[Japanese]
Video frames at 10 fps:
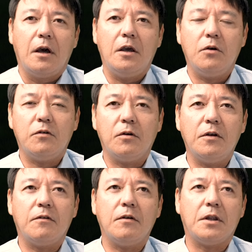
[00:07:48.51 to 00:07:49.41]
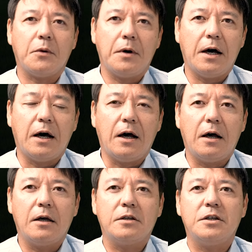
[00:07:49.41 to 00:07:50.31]
郵送について
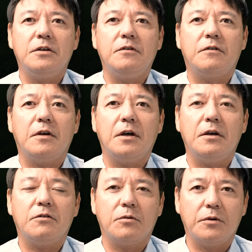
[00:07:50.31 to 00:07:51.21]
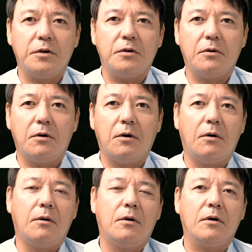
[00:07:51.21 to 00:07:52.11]
は、申請書類
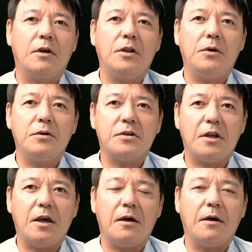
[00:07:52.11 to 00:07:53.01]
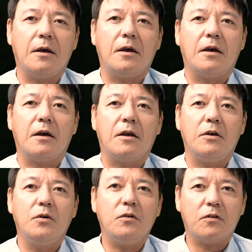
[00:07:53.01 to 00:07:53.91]
を記入して、
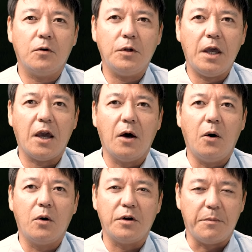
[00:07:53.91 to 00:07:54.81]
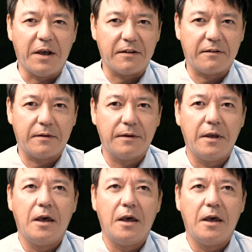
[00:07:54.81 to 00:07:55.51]
郵送で送ります。